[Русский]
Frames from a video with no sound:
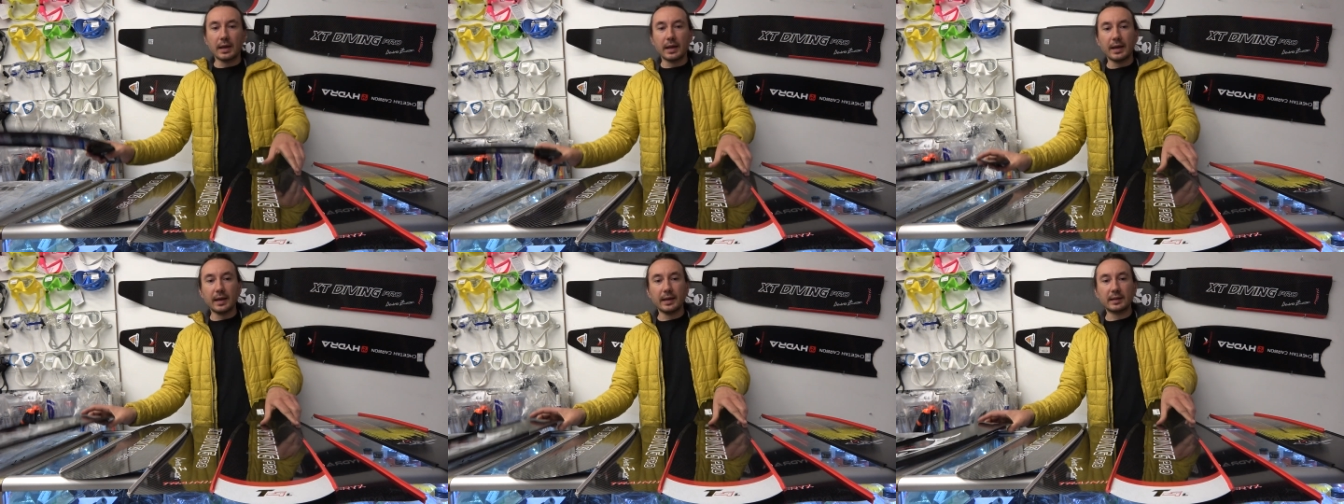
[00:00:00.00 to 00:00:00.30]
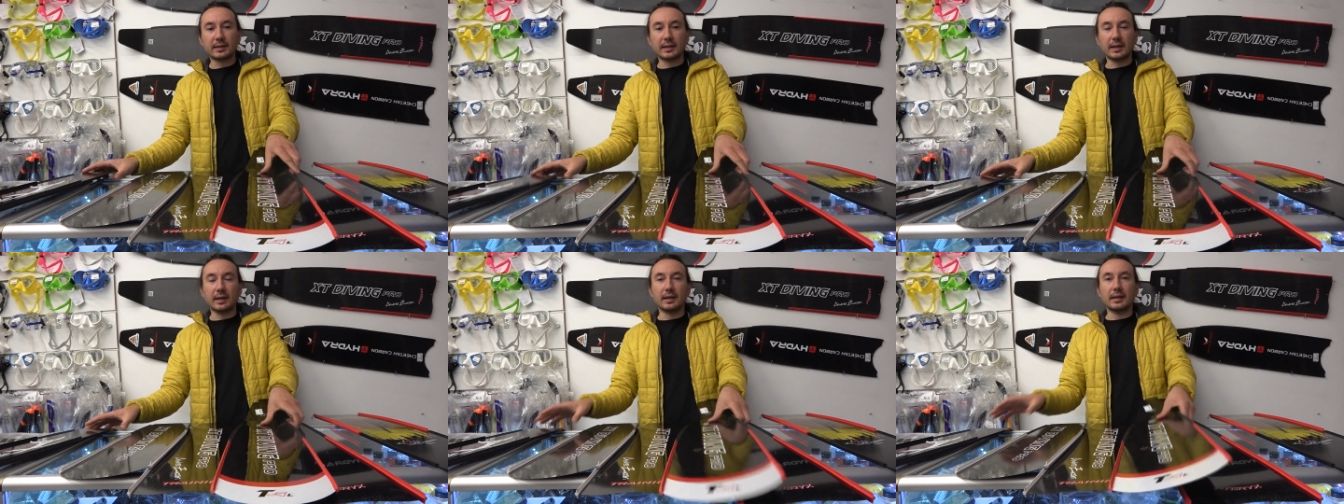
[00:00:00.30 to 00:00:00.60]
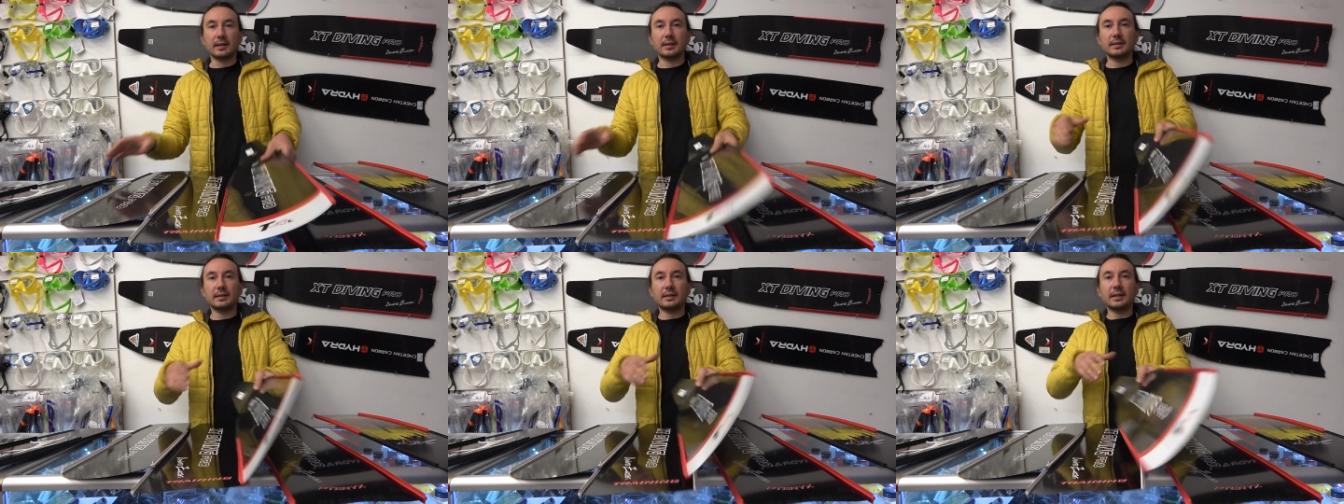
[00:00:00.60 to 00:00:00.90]
Это
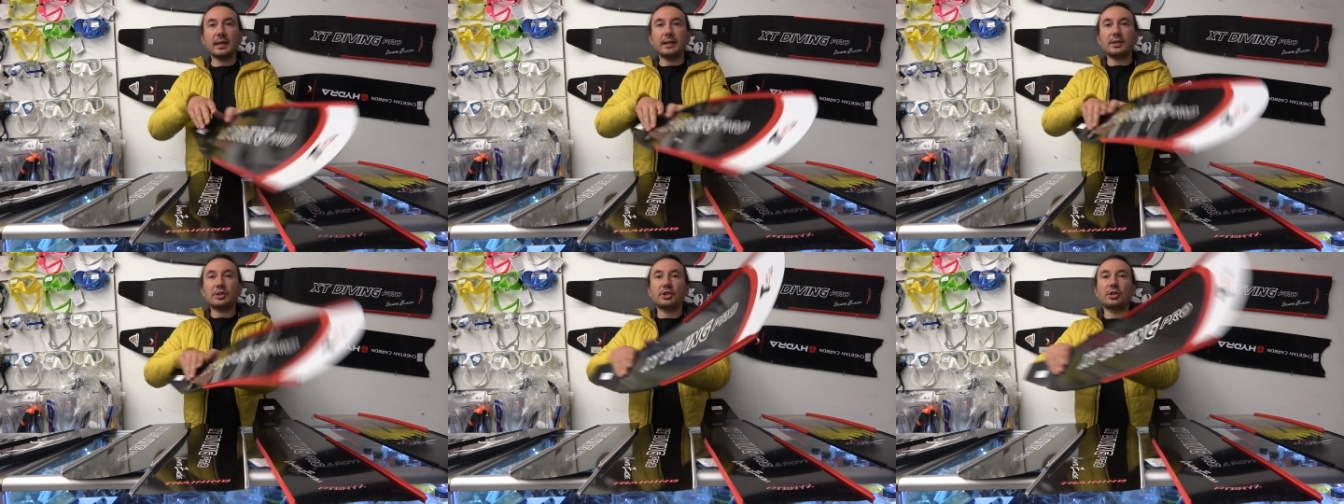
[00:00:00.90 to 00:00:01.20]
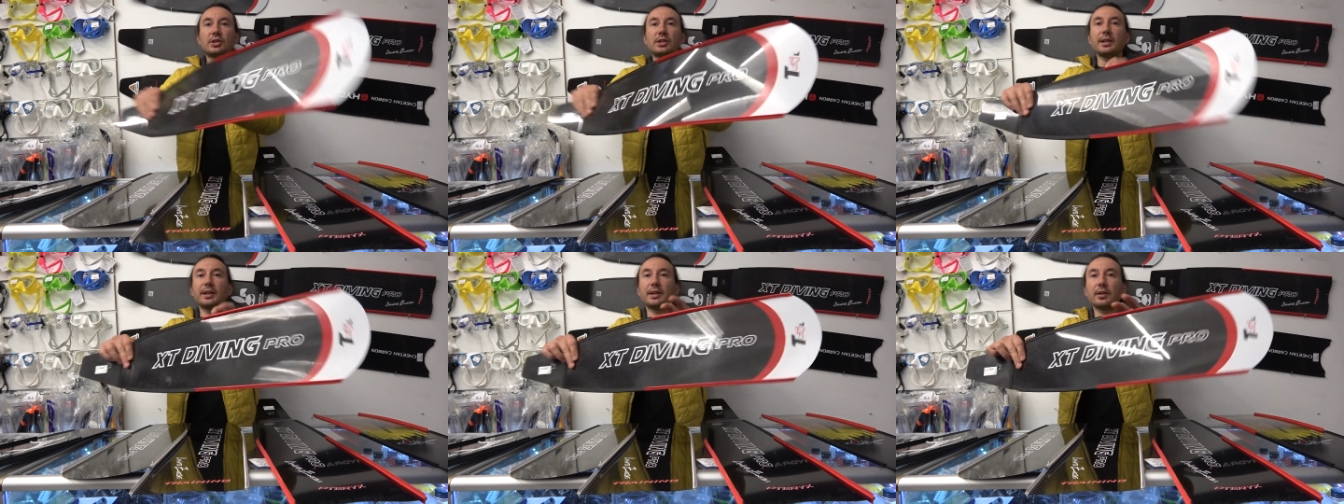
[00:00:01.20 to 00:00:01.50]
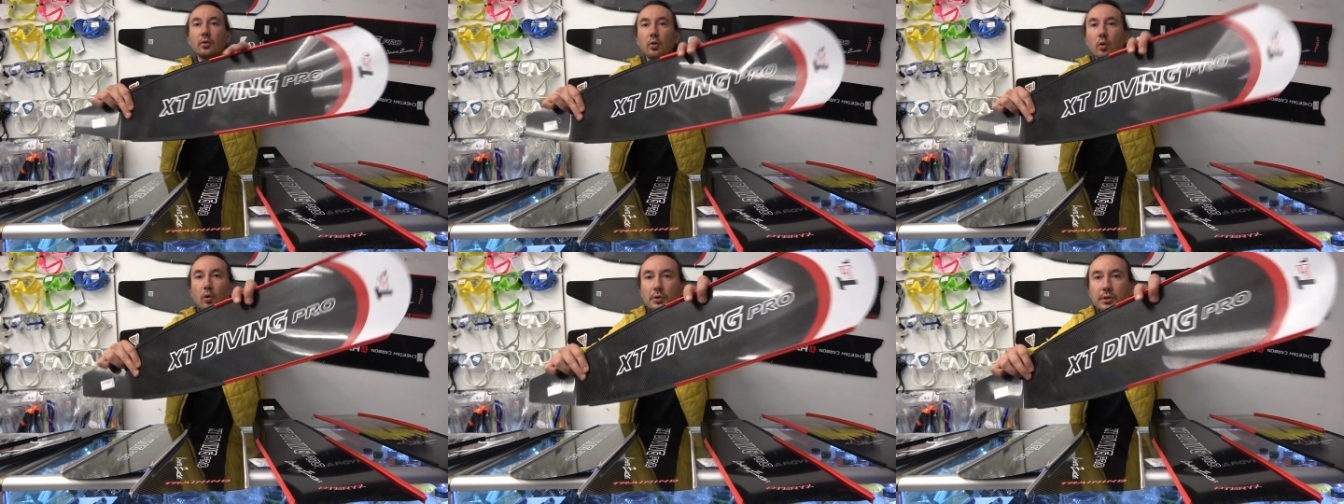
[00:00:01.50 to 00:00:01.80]
Т4
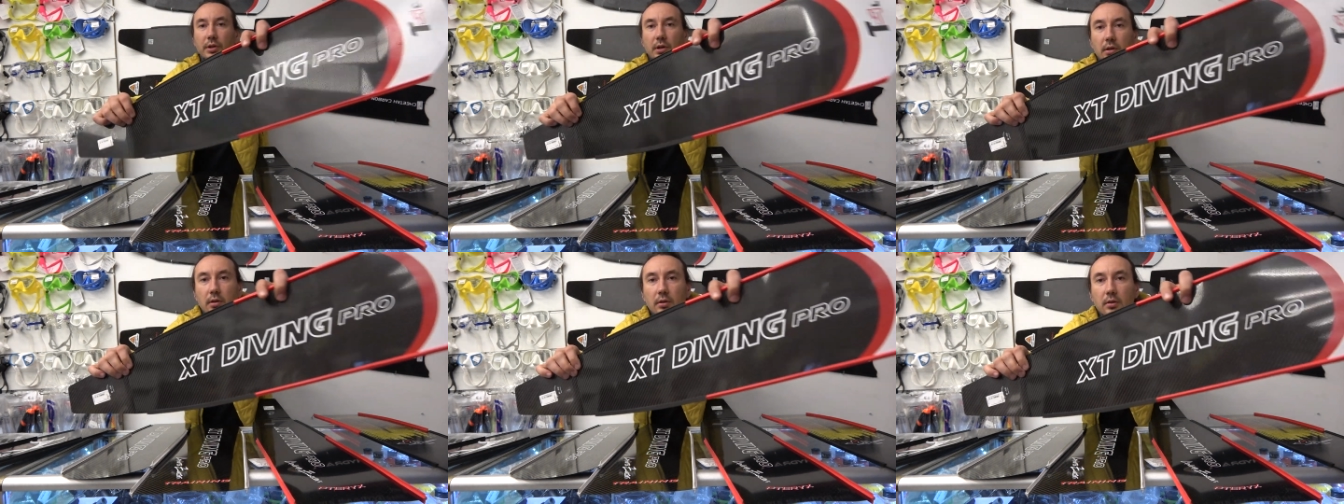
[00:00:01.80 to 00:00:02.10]
long,